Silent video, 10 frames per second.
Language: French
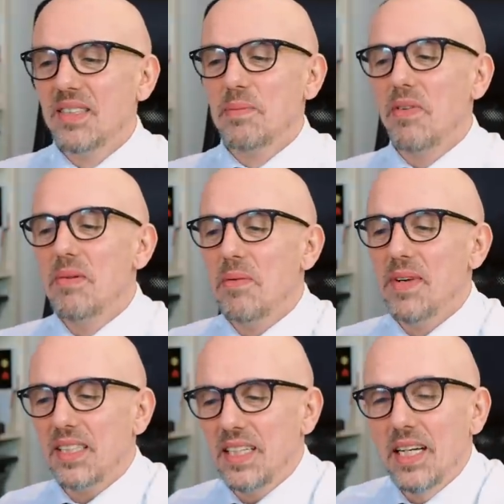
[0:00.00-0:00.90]
J'ai pas envie de
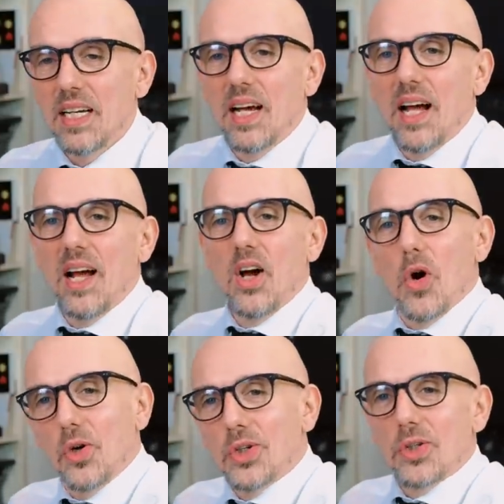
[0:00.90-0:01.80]
m'emmerder. Euh,
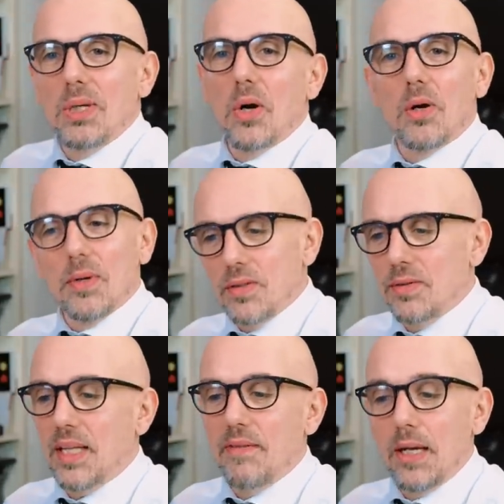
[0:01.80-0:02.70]
aujourd'hui, on commence tout
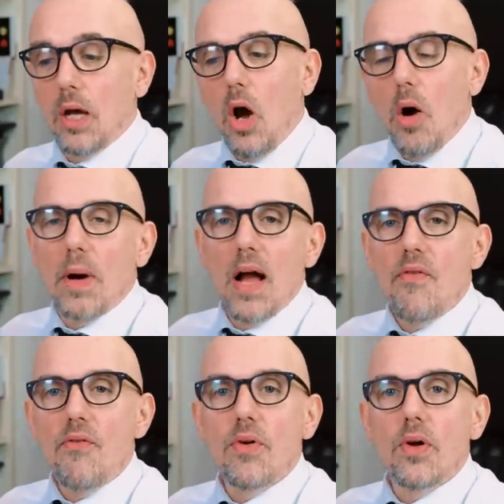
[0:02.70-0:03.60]
de suite avec En
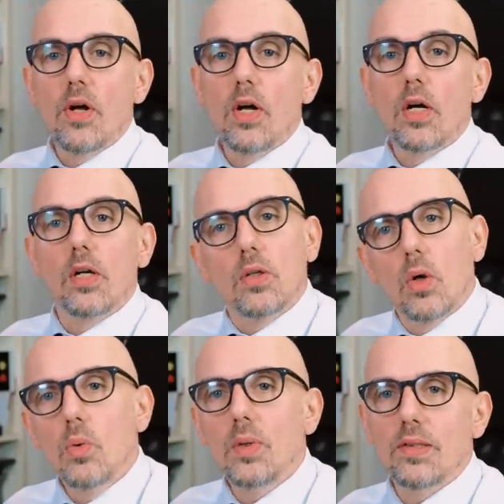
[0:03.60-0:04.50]
bref
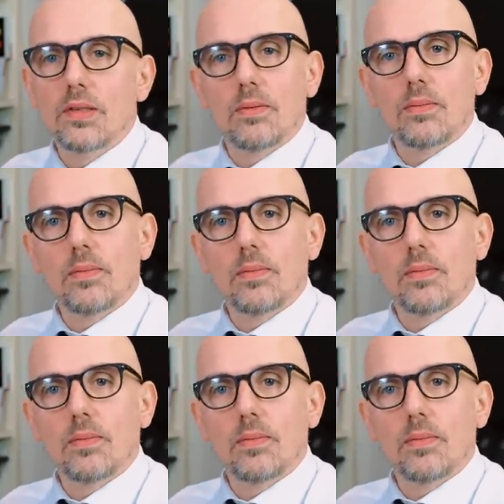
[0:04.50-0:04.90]
de Louise.